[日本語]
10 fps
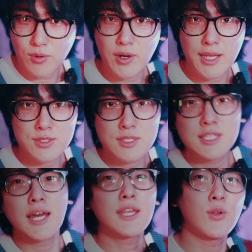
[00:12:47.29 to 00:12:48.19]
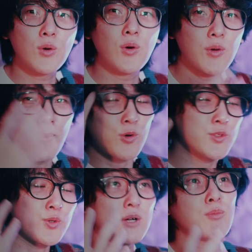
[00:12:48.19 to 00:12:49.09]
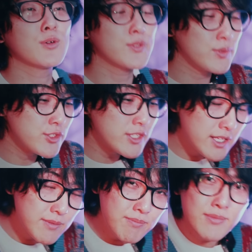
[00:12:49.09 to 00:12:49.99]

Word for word: ホラー好きなりのこの妄想が暴走してね、